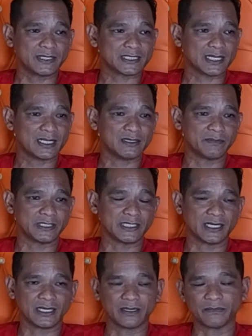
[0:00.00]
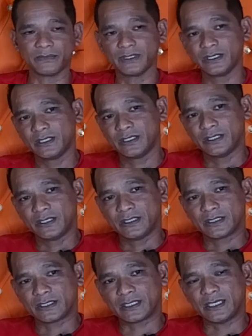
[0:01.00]
masalah di PDM.
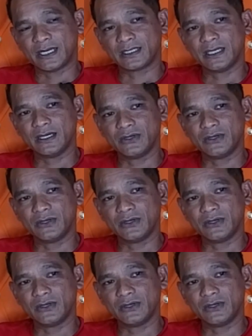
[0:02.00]
Ternyata